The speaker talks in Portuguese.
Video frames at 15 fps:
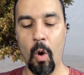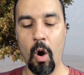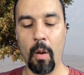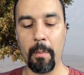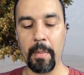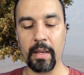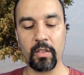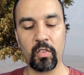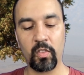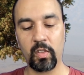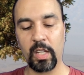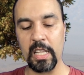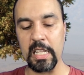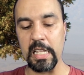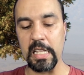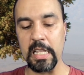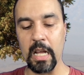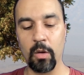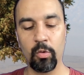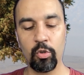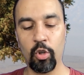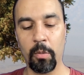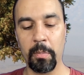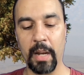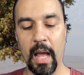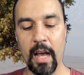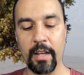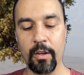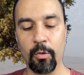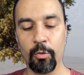homens que não
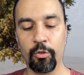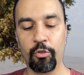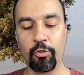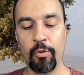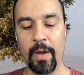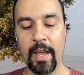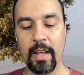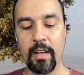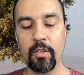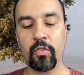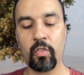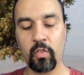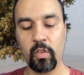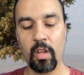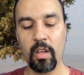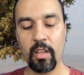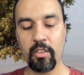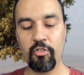dobraram os joelhos